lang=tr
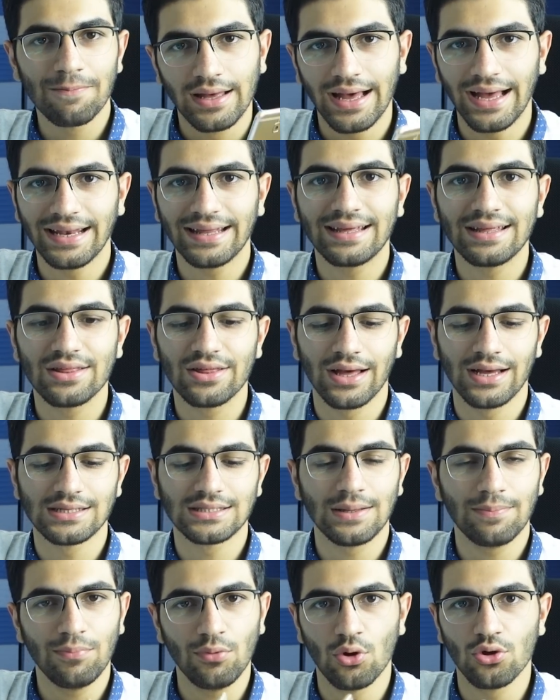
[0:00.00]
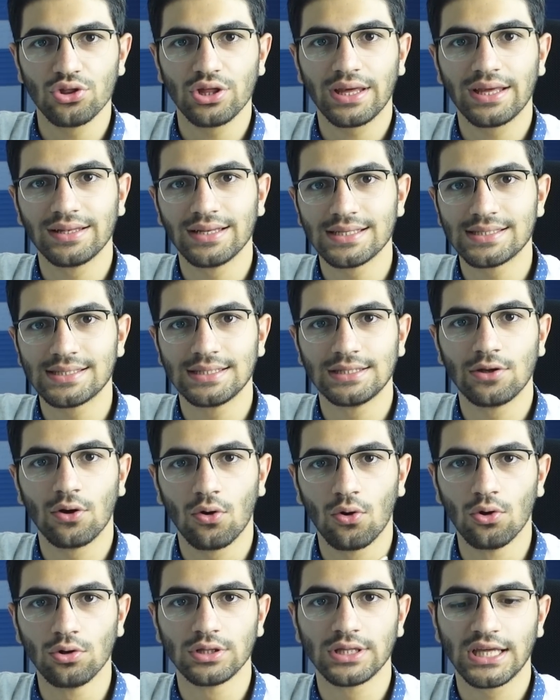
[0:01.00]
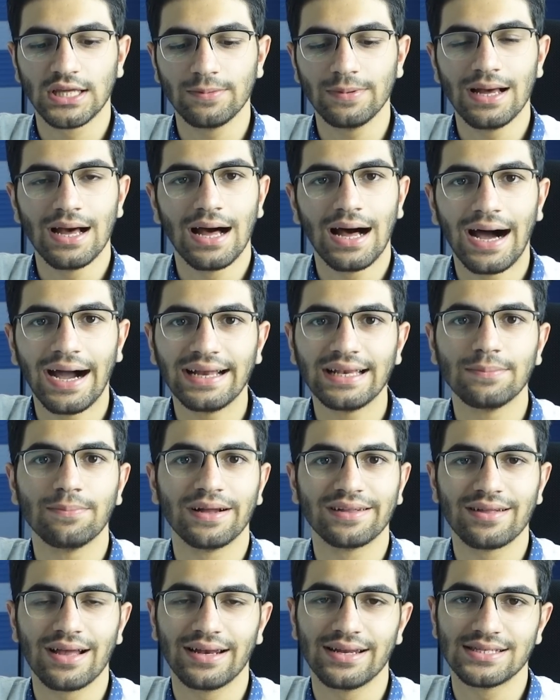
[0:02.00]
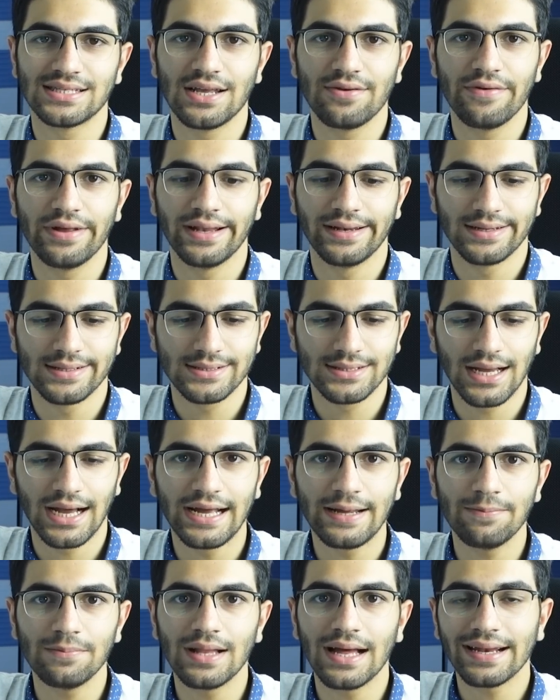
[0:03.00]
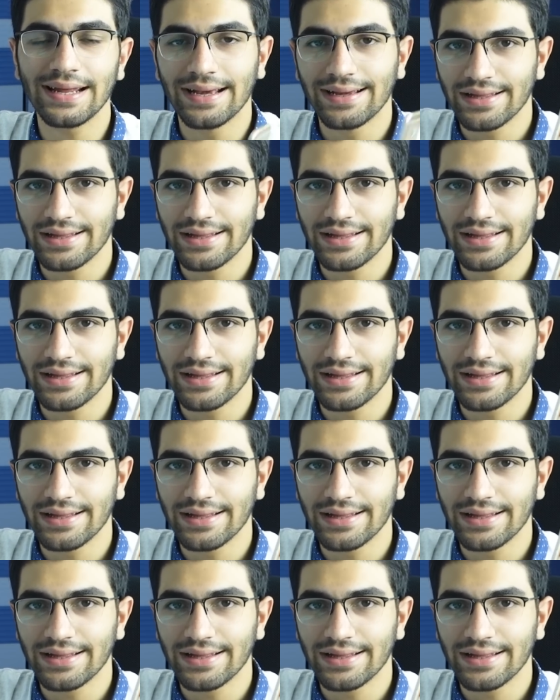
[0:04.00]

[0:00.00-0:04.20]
Her iki cihazda bir önceki nesilde olduğu gibi aynı batarya seviyelerine sahipler.